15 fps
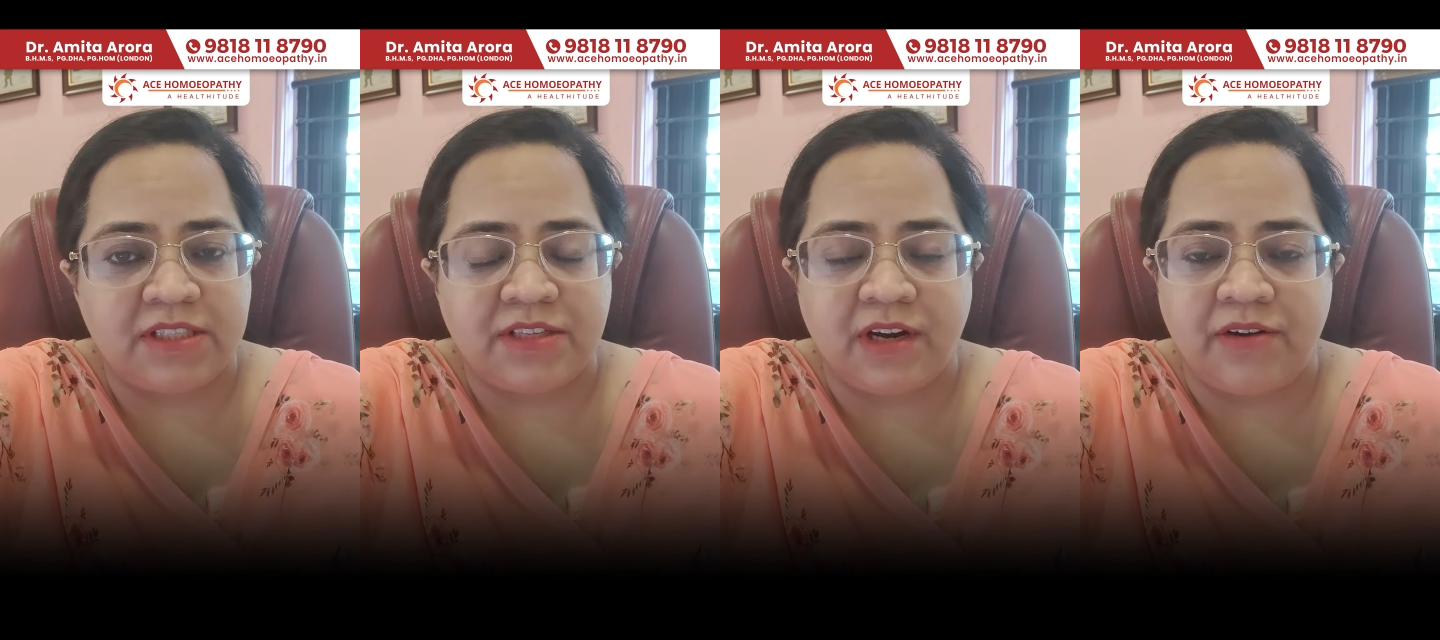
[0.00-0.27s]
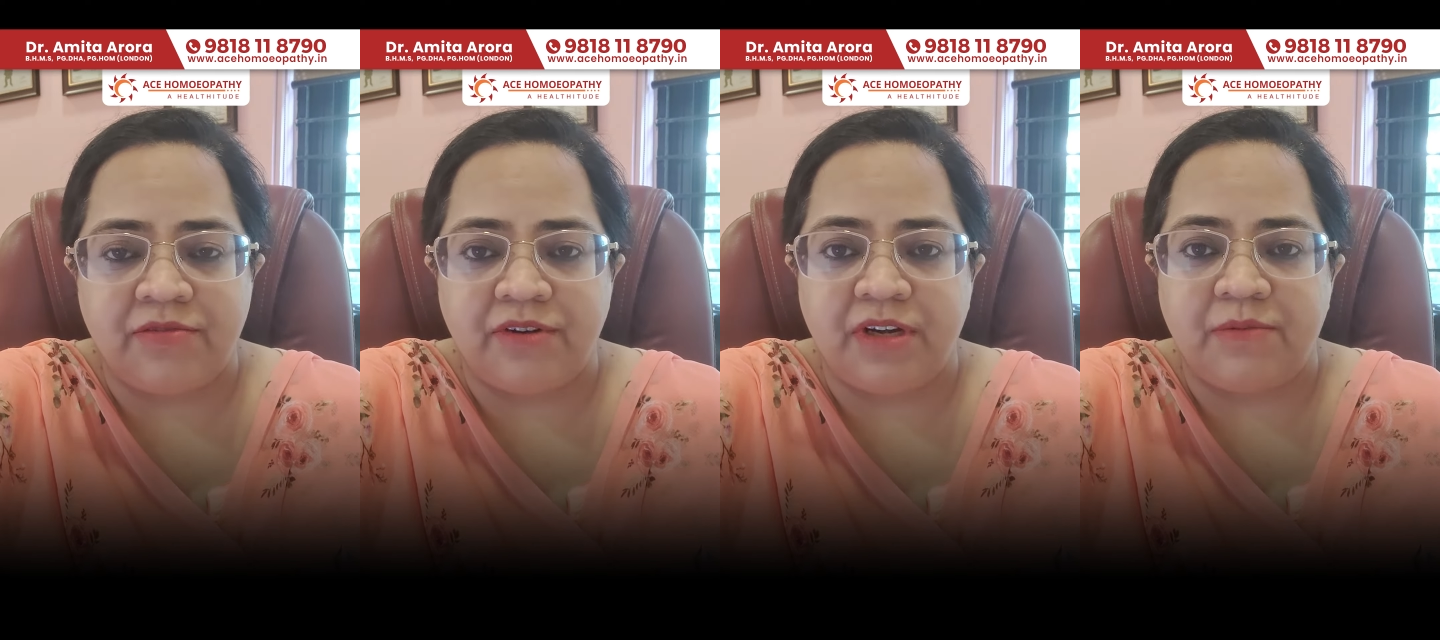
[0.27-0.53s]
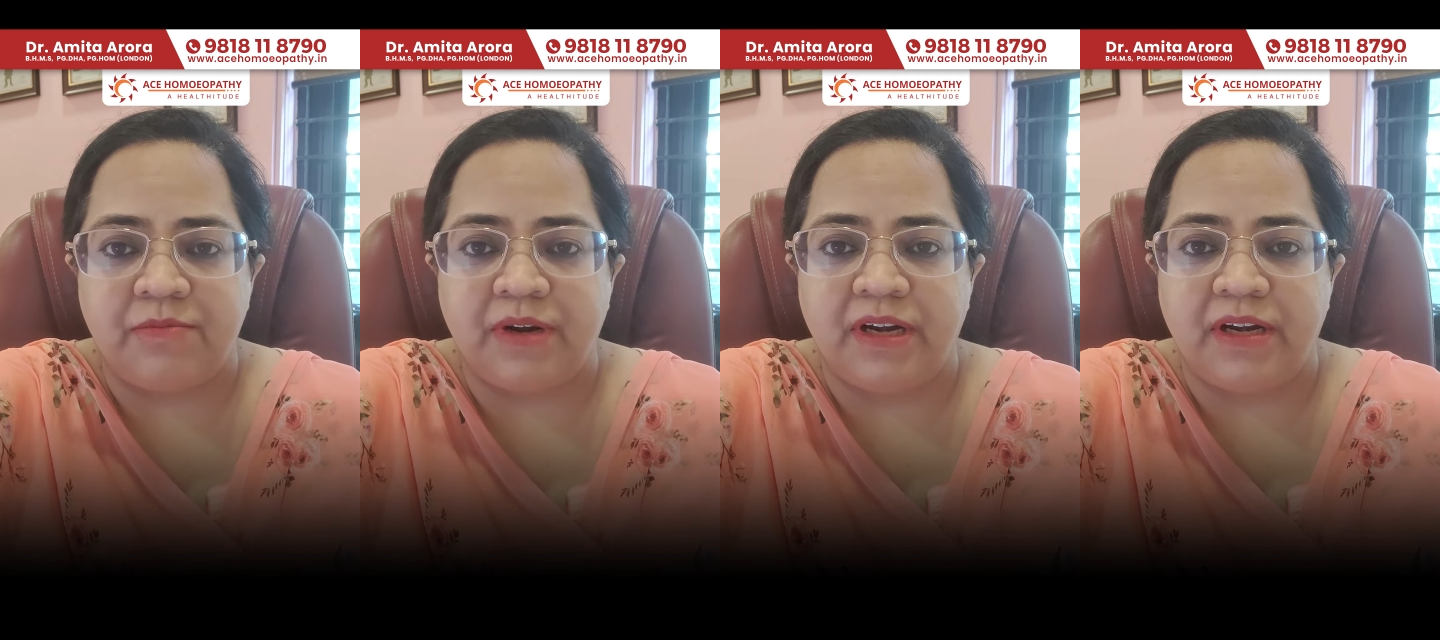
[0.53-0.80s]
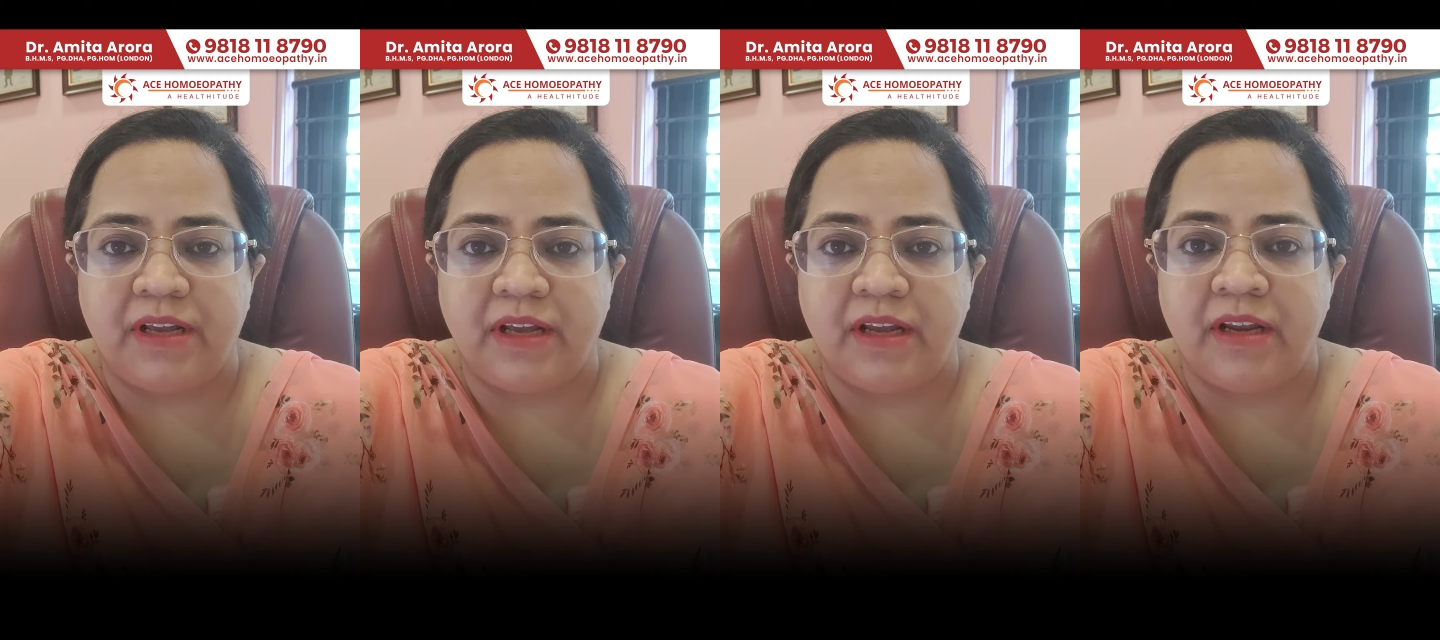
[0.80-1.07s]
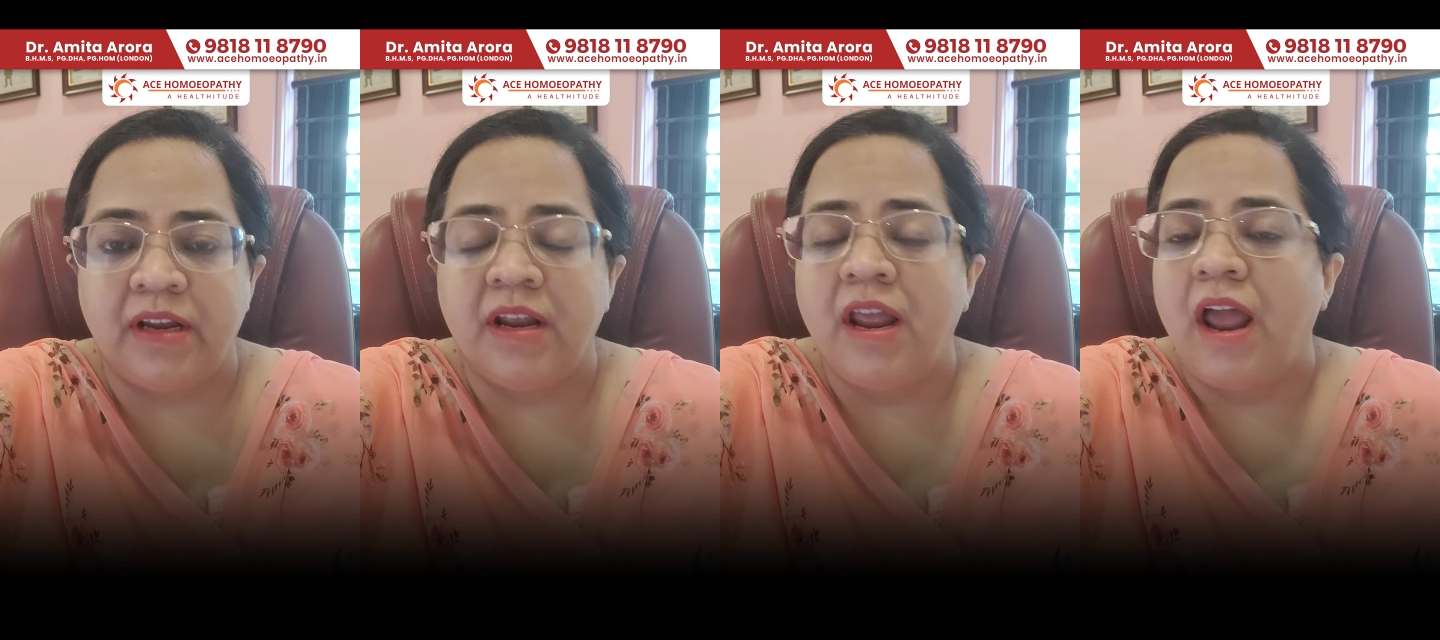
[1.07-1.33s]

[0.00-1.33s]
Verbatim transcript: अच्छा ट्रीटमेंट है